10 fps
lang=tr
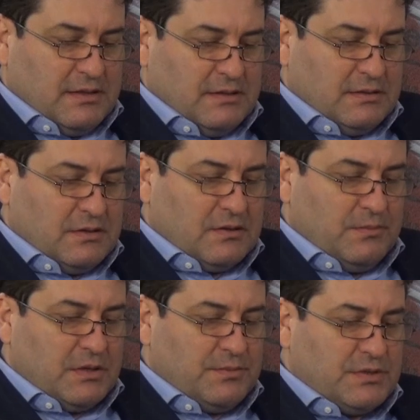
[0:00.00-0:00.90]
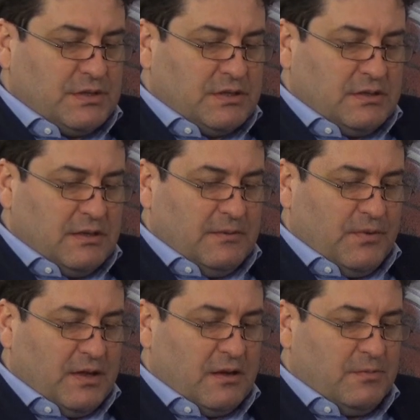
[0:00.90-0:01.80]
de takımlarımız içinde
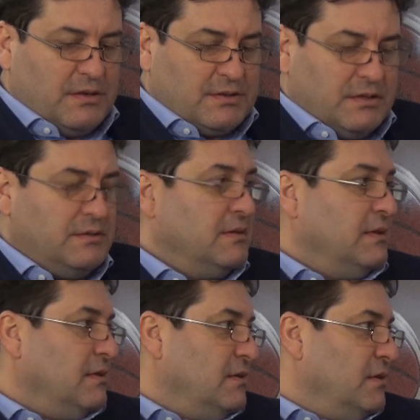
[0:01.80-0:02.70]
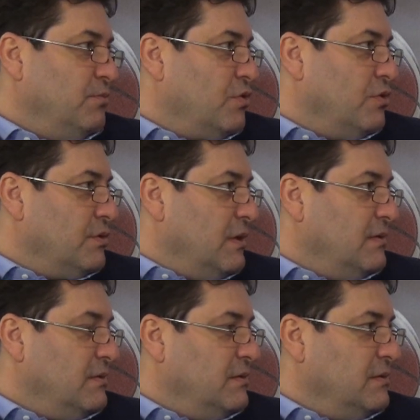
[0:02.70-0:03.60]
Fenerbahçe e, bu
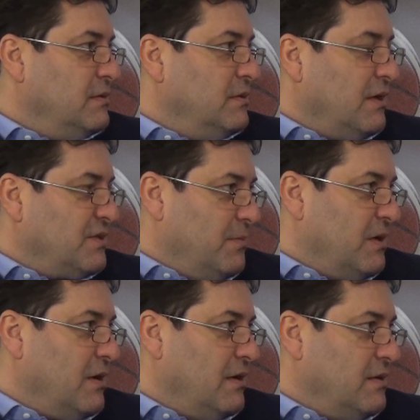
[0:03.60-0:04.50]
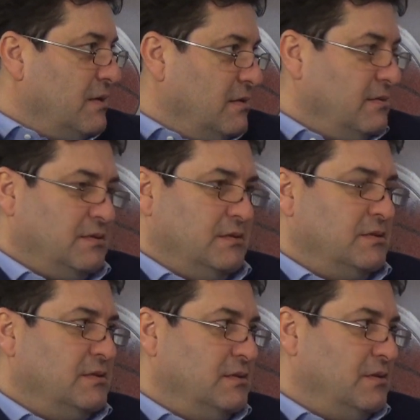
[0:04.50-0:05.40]
konuda e, aşama kaydeden e,
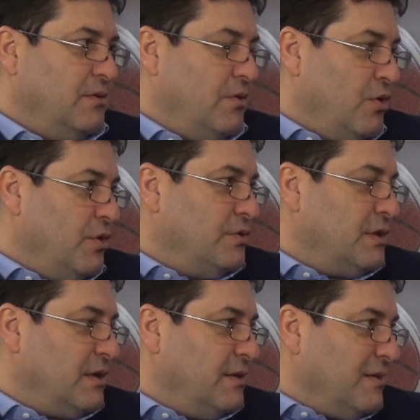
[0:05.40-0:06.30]
önündeki